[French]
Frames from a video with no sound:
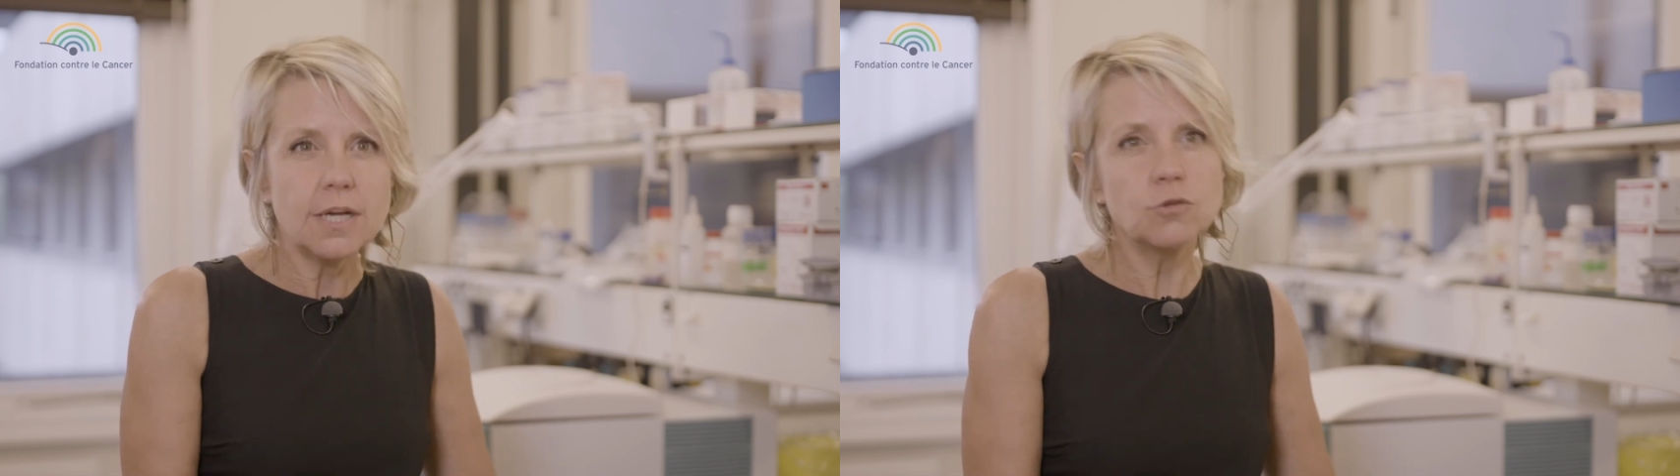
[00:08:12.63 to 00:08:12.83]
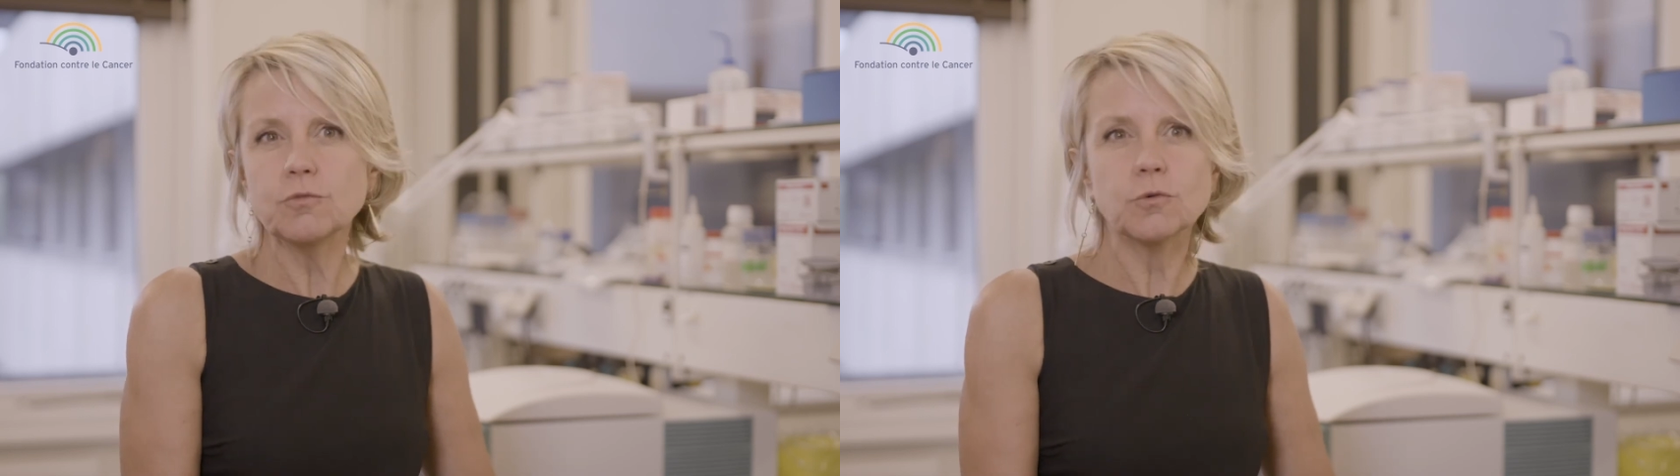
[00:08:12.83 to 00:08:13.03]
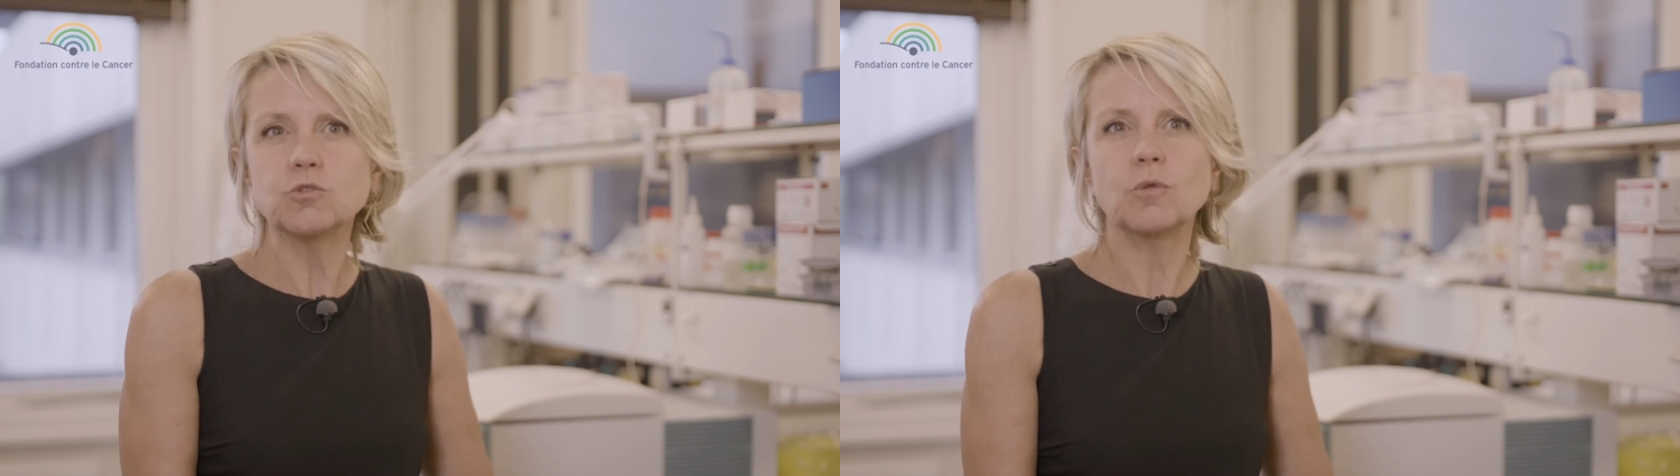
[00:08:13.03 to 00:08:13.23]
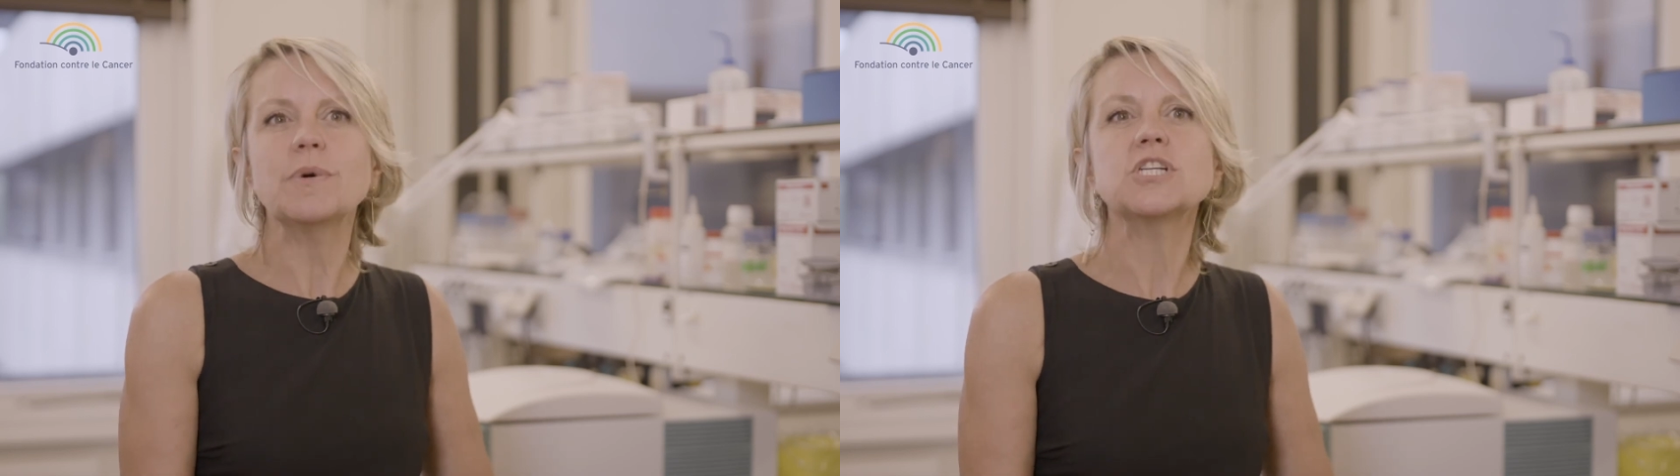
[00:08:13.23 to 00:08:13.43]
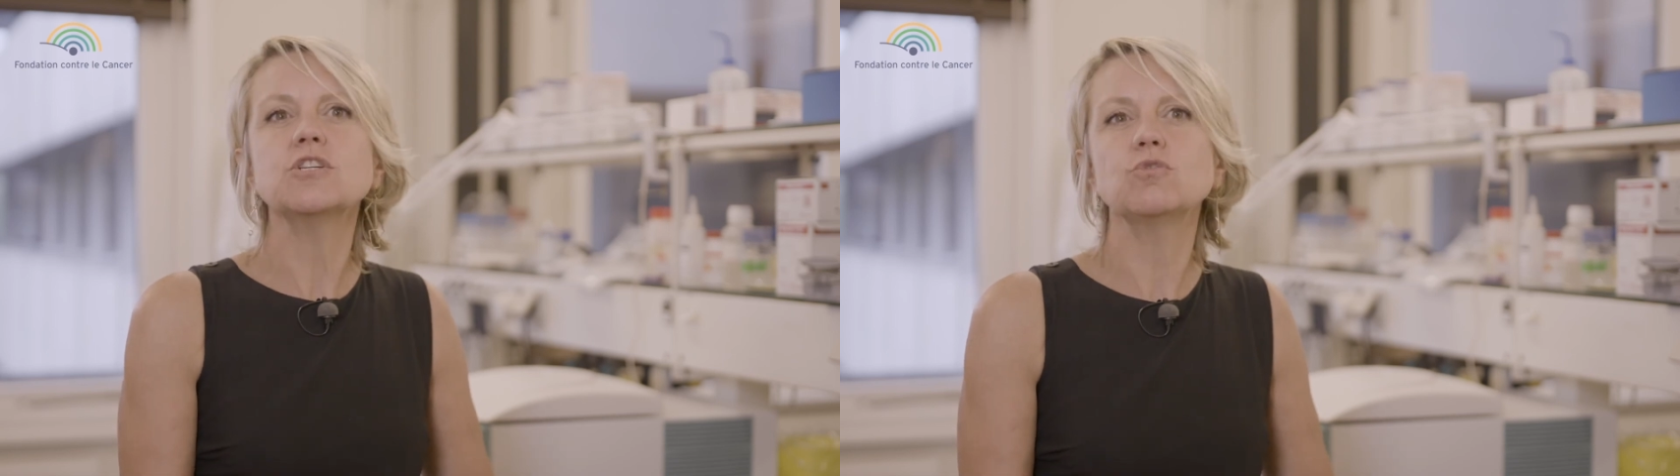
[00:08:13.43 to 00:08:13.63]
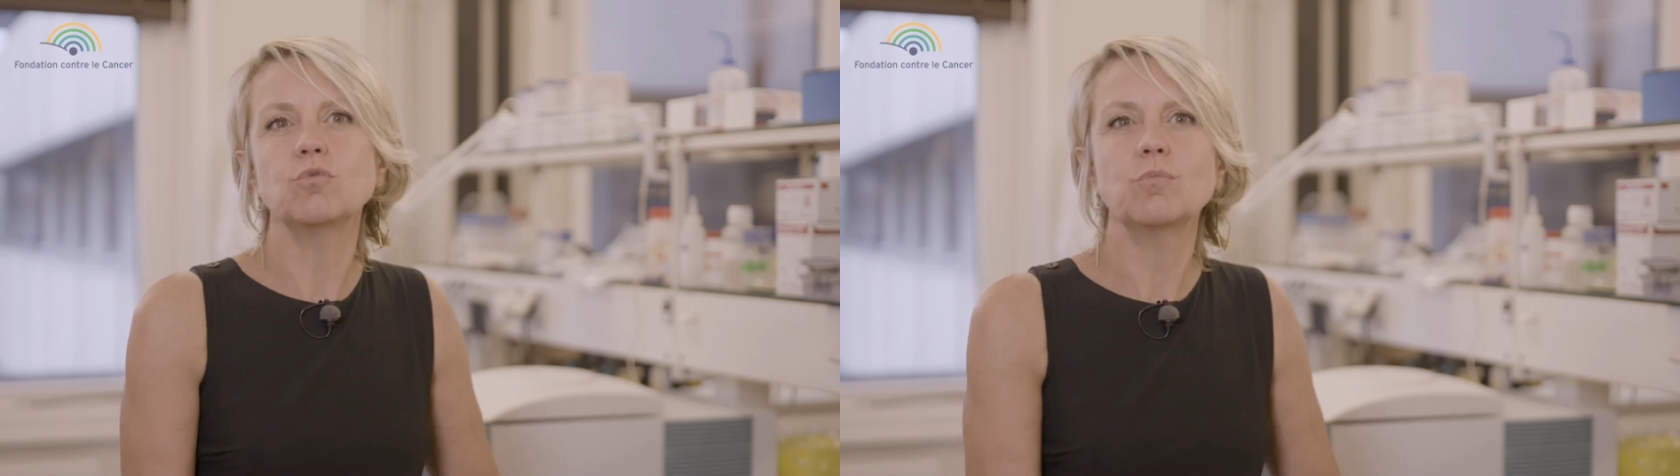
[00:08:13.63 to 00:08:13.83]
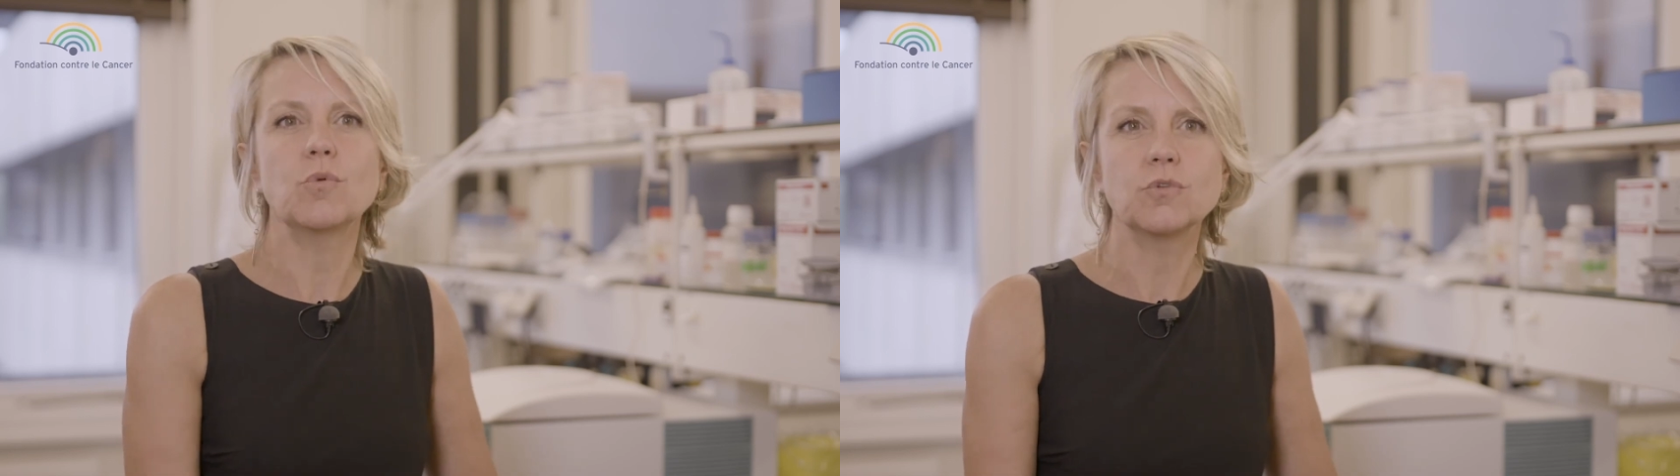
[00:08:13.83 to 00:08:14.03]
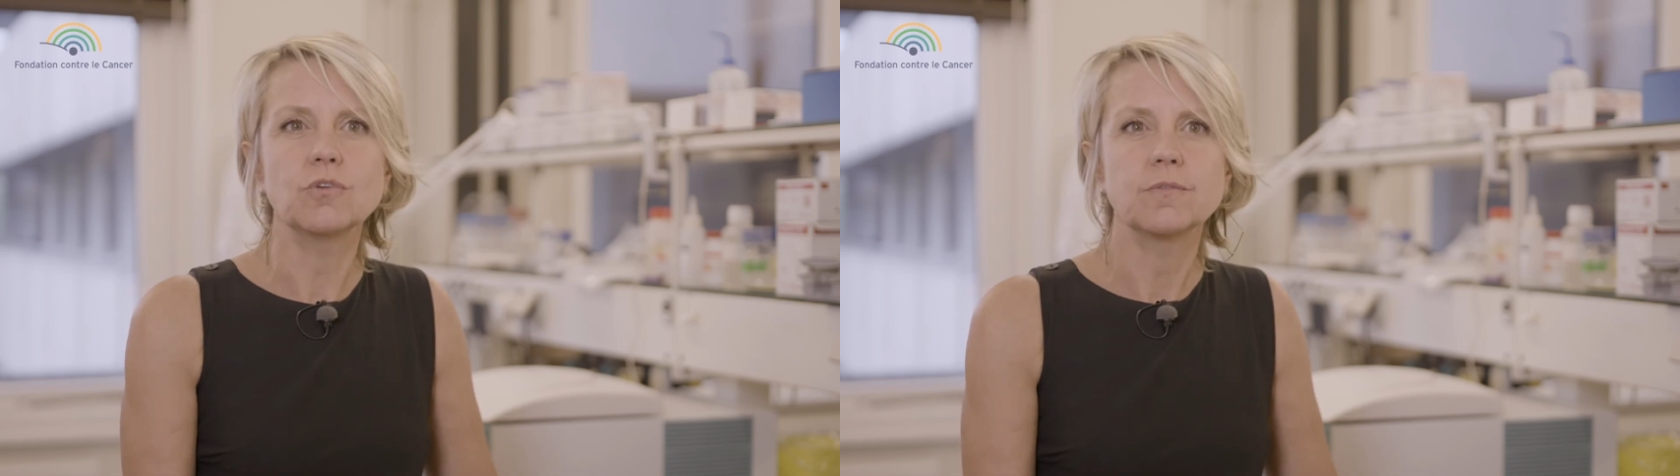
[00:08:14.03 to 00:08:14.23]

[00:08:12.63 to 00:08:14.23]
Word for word: elles ne fonctionnent pas chez tout le monde.